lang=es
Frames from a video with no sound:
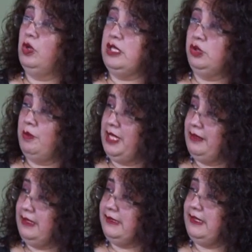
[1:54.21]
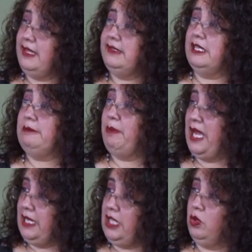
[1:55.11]
una suma de tristezas,
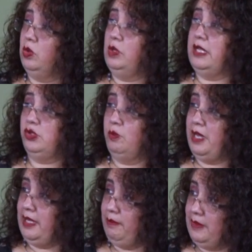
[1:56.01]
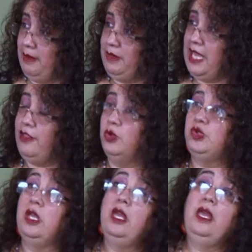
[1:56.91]
pánico, una suma de,
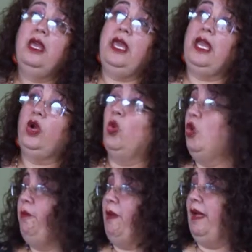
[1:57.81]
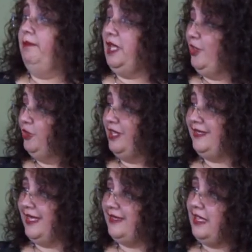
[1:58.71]
miedos, eh, culpa, miedo,
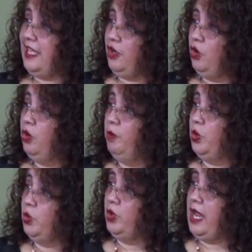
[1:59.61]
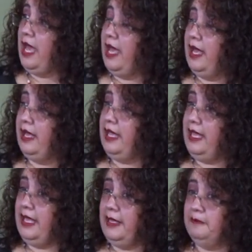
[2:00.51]
tristeza y enojo por una
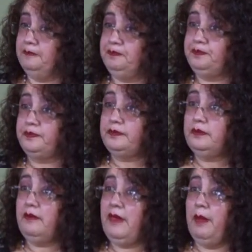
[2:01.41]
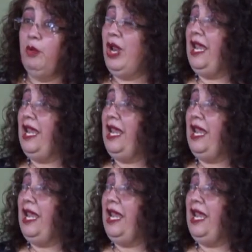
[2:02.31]
em, por